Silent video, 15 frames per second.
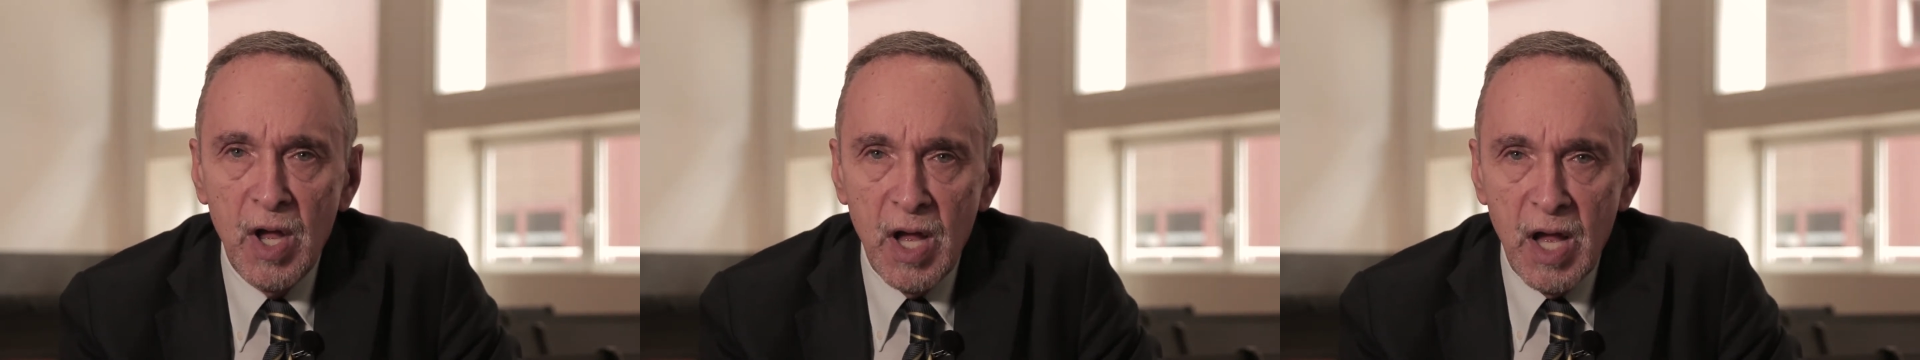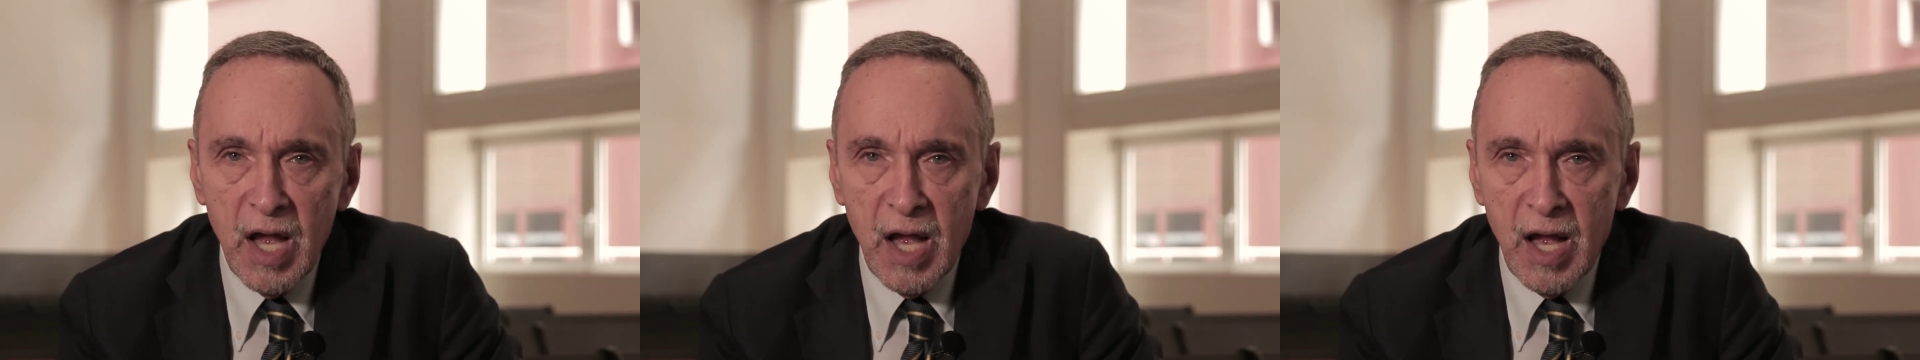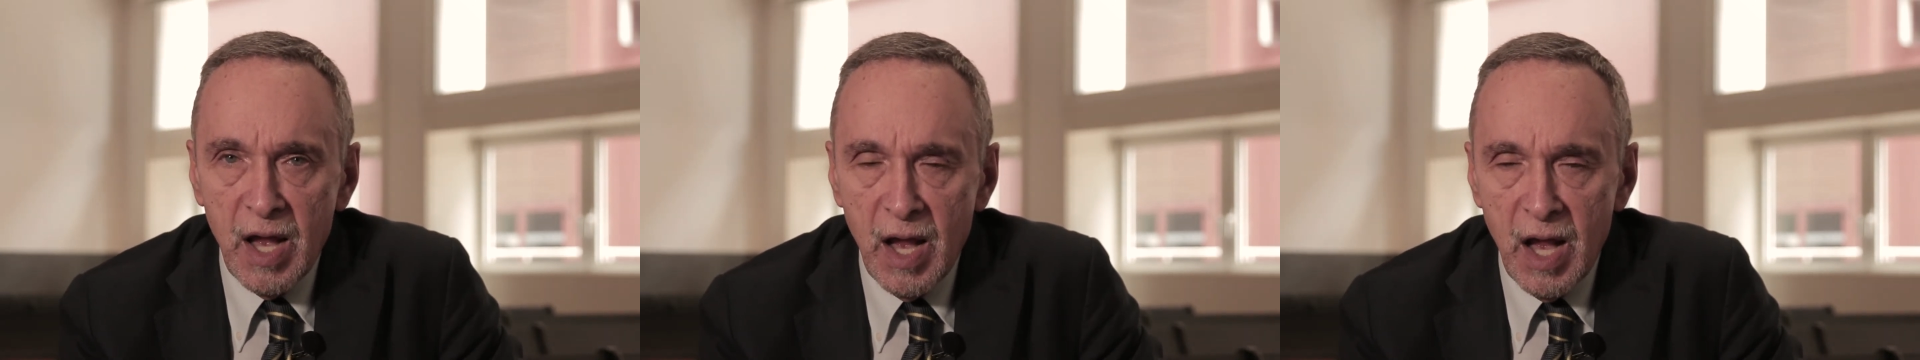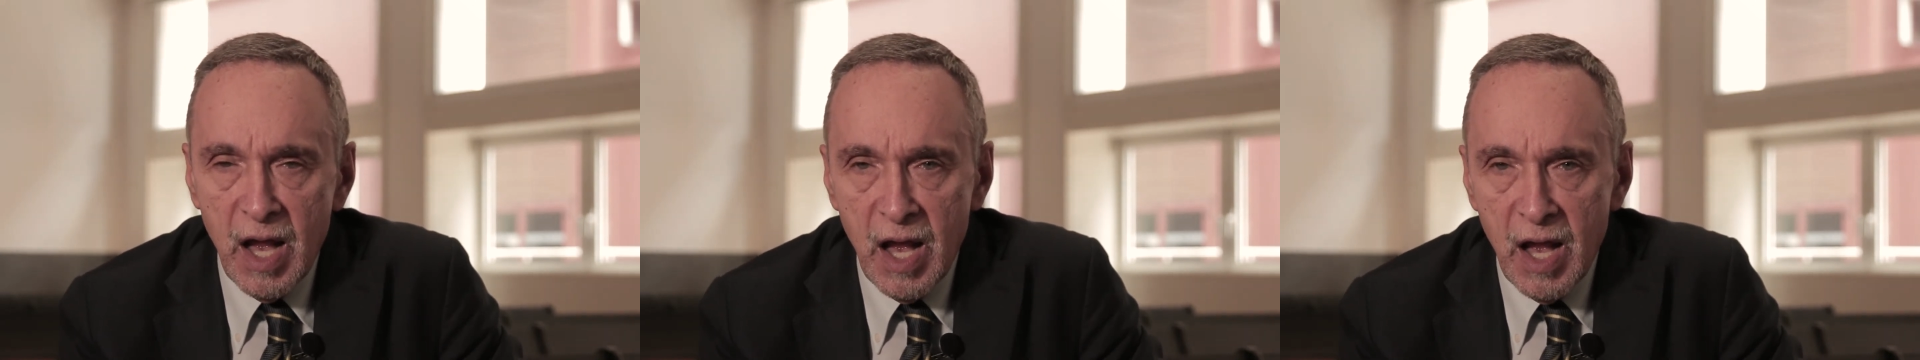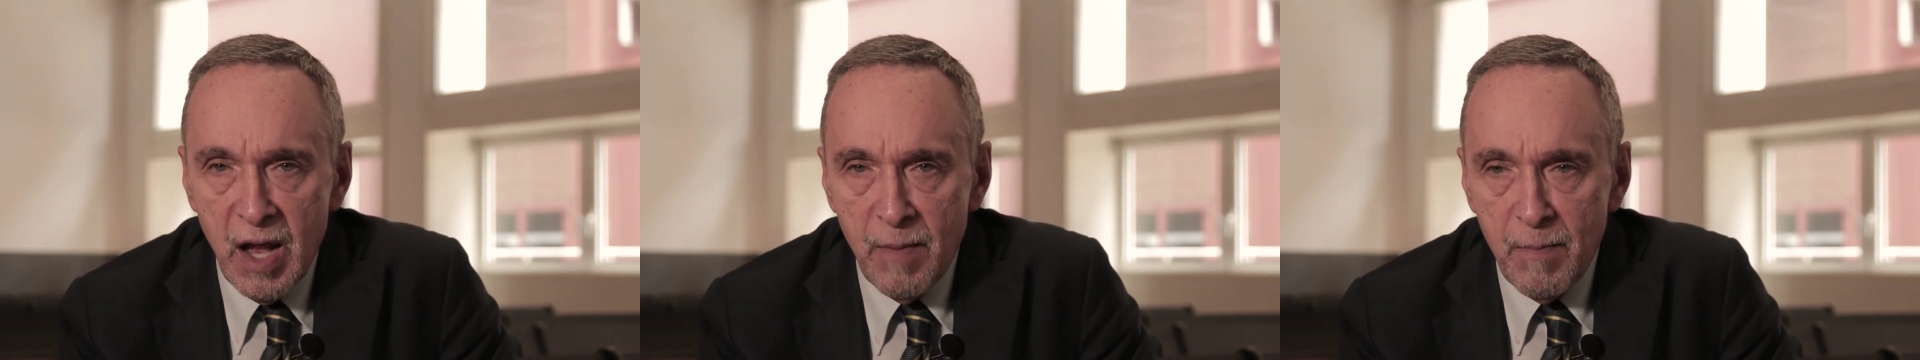e,
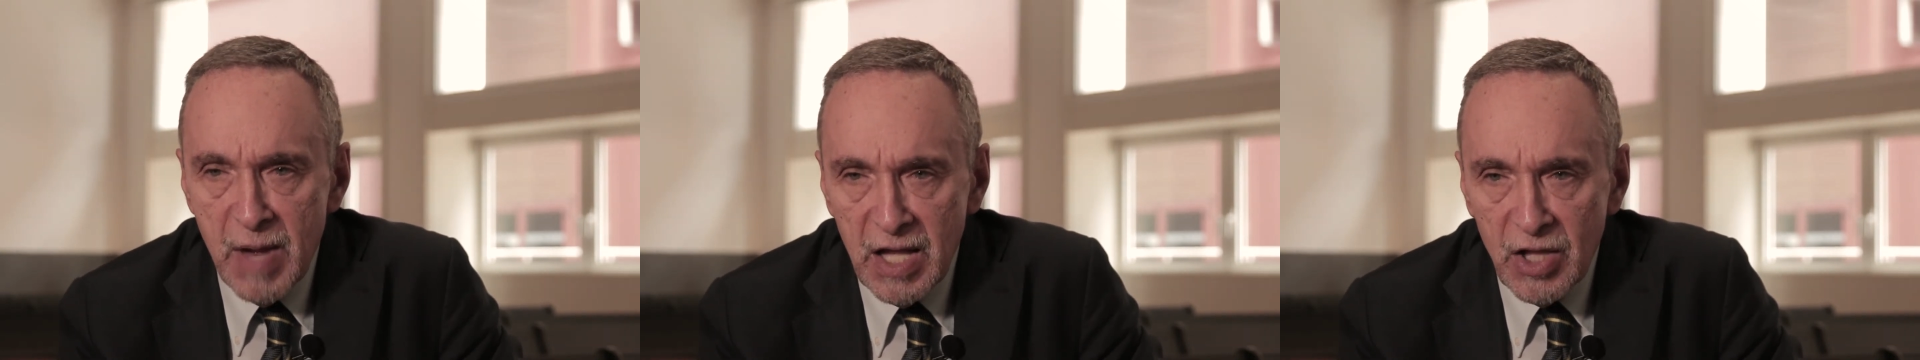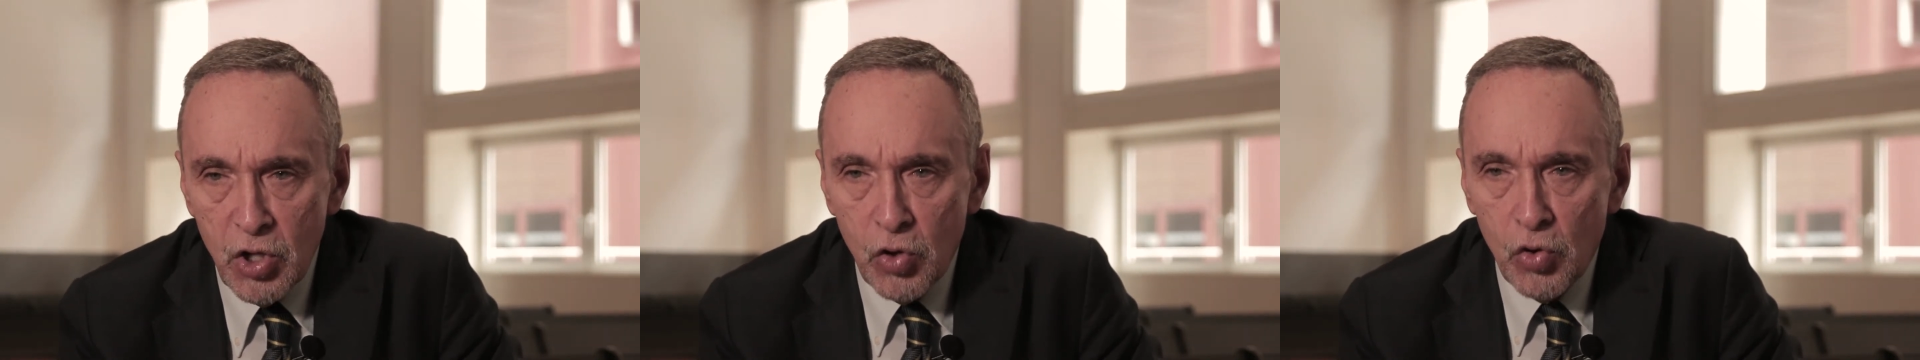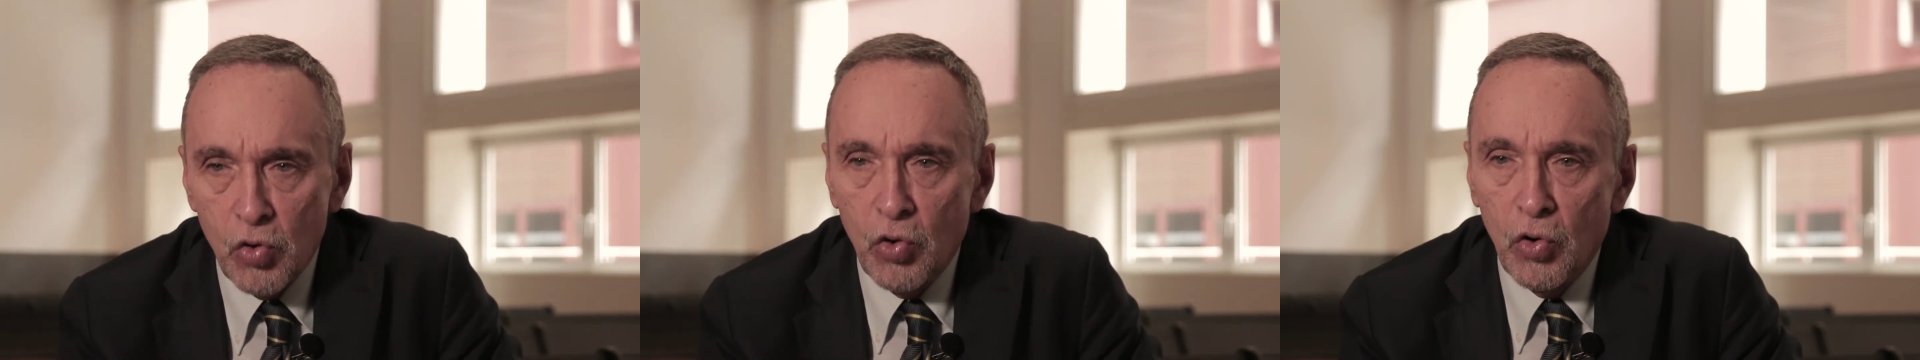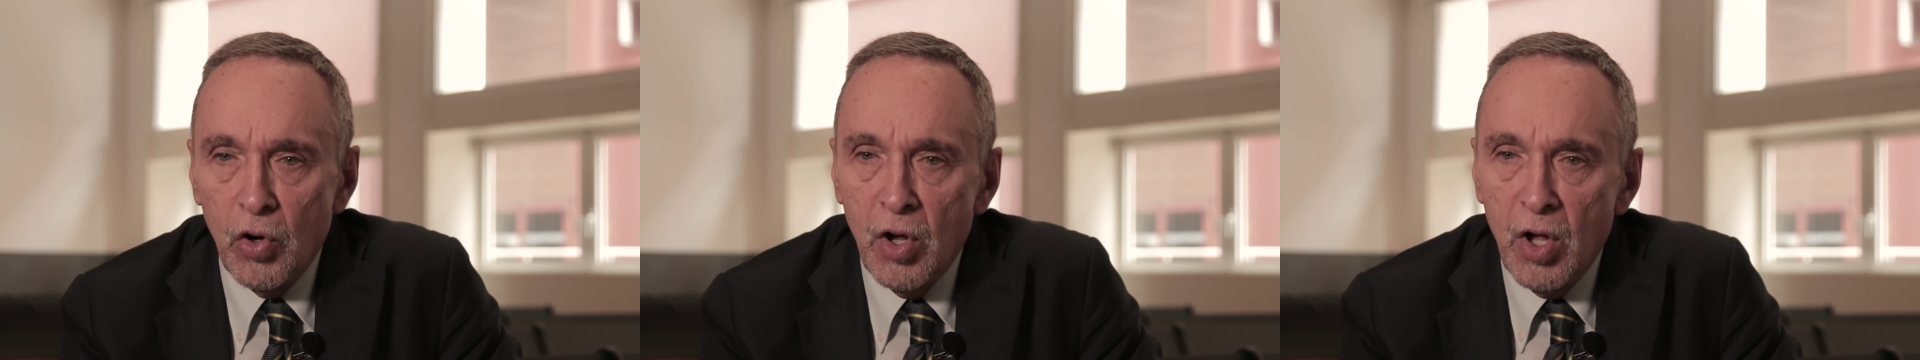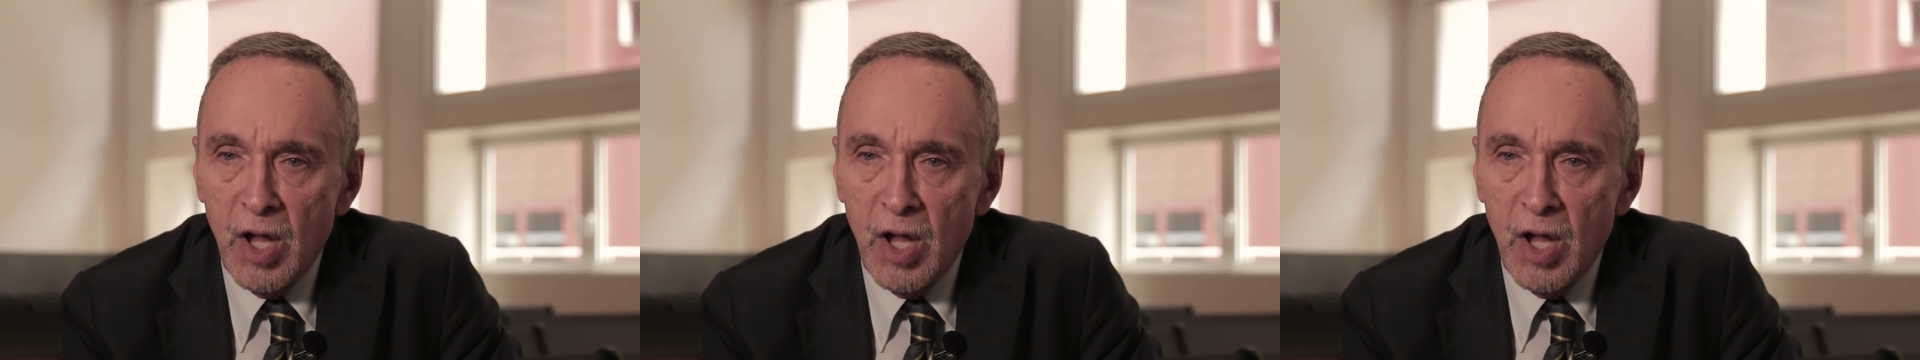e medico